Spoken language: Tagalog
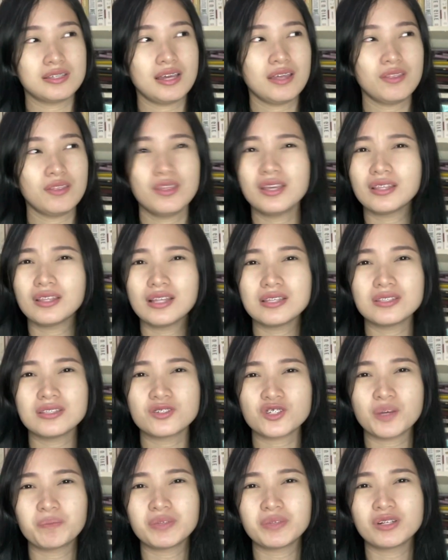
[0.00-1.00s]
I think nasa
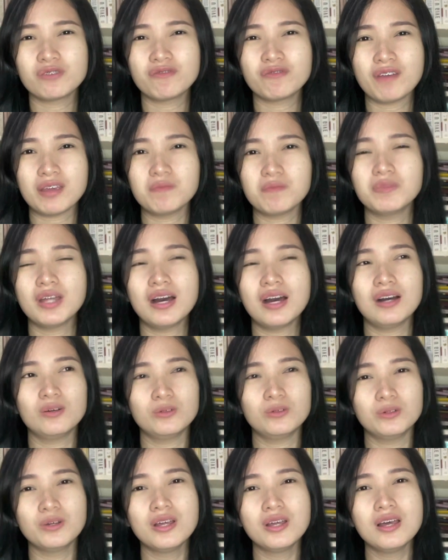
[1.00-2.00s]
chapter 5 na
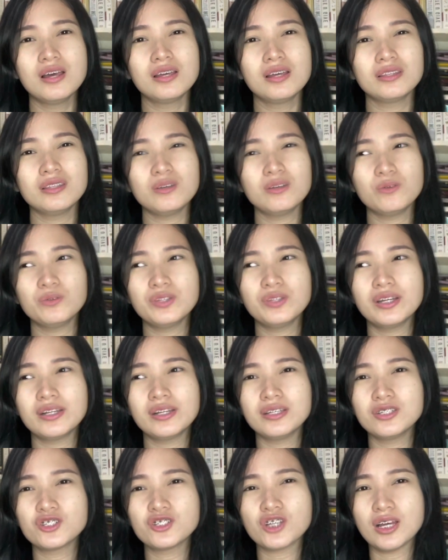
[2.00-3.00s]
ako. Hindi ko na
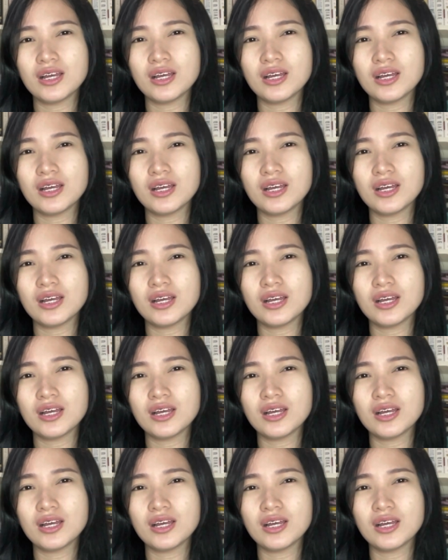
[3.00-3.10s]
rin siya